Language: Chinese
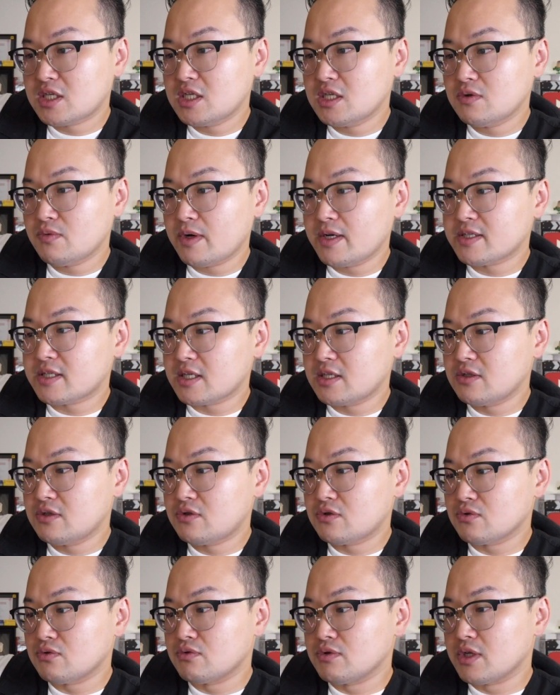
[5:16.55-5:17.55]
刺味噌
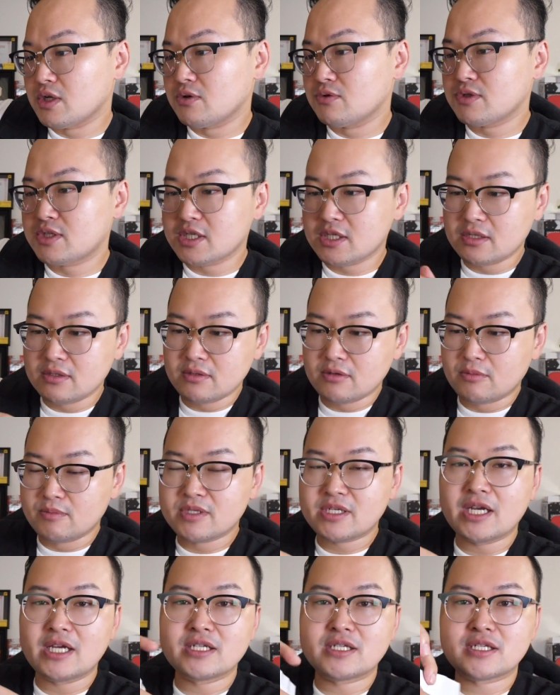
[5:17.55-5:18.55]
煮牛筋，我们
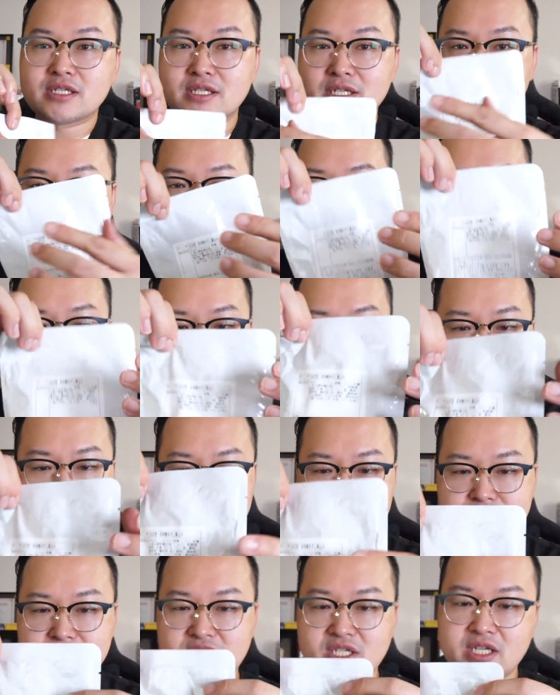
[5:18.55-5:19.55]
现在试试看这个，
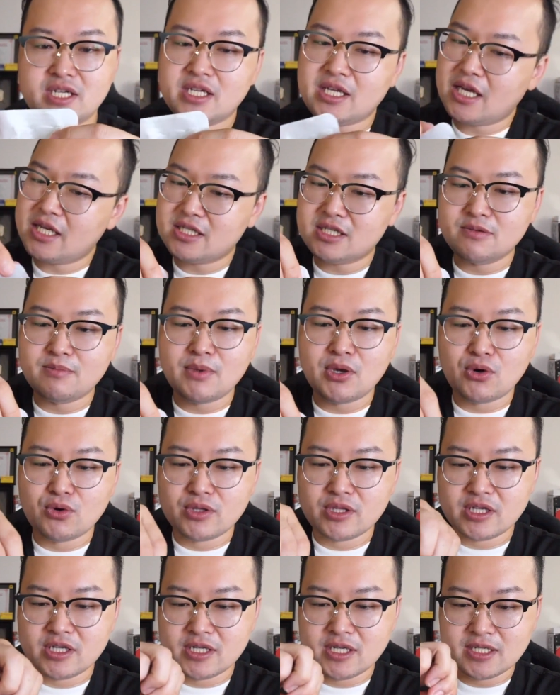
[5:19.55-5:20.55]
这个应该是没有
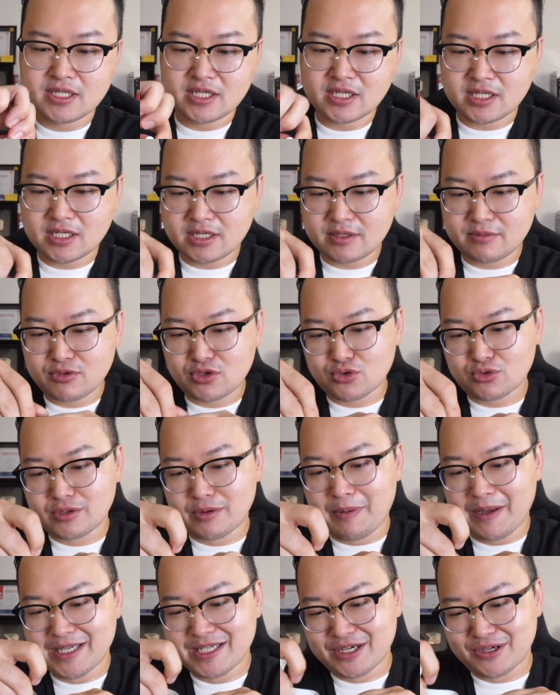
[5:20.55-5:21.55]
问题了，这个煮了
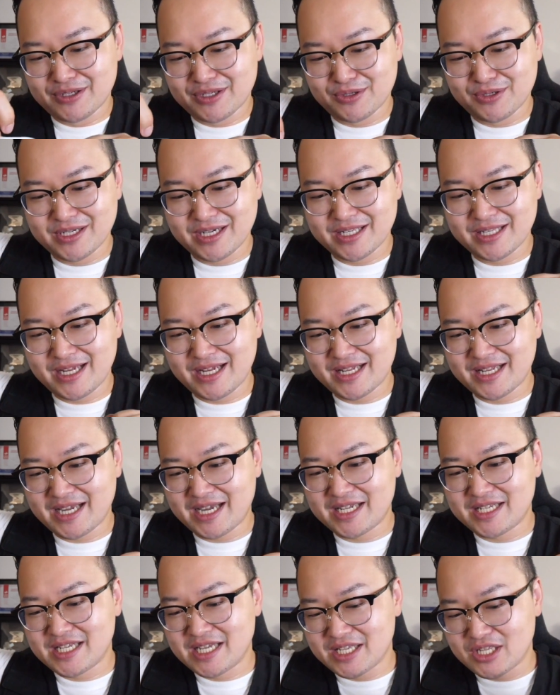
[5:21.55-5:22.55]
半小时，现在它应
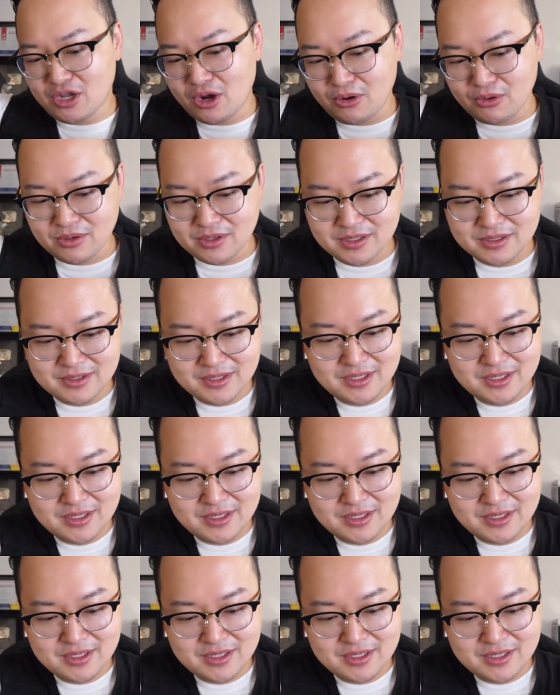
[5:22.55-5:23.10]
该也透了。